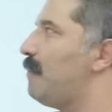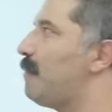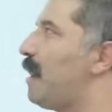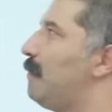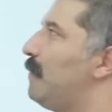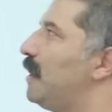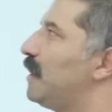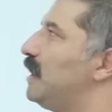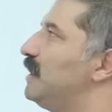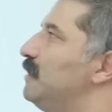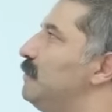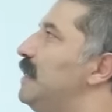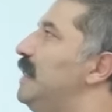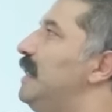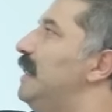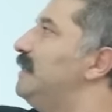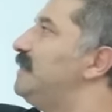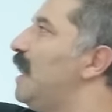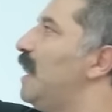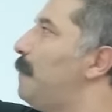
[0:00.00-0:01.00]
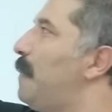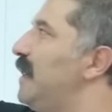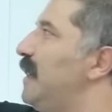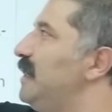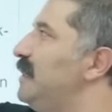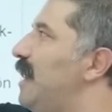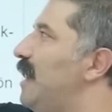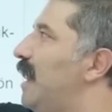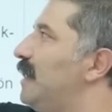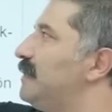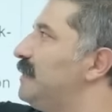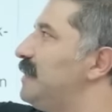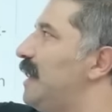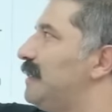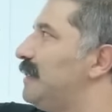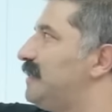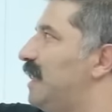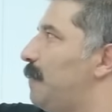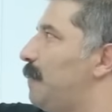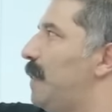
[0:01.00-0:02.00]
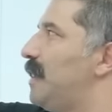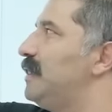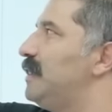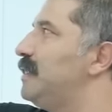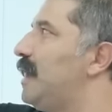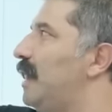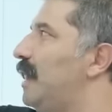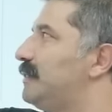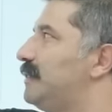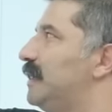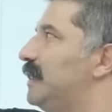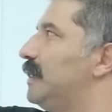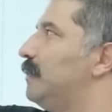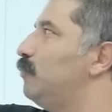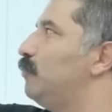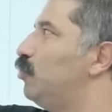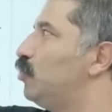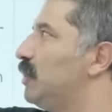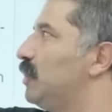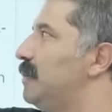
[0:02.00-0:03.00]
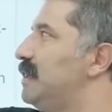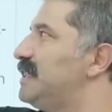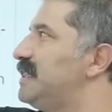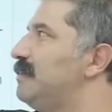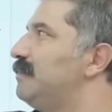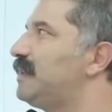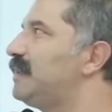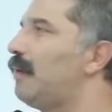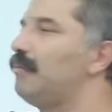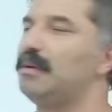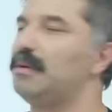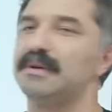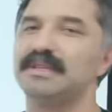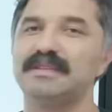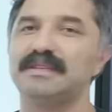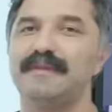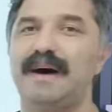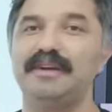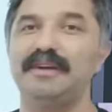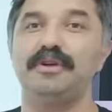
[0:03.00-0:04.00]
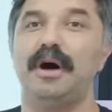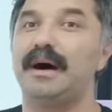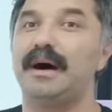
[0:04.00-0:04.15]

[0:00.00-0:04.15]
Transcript: Hemen bakalım. Tepenin ardına, tepenin ardı. Burada bir isim tamlaması var.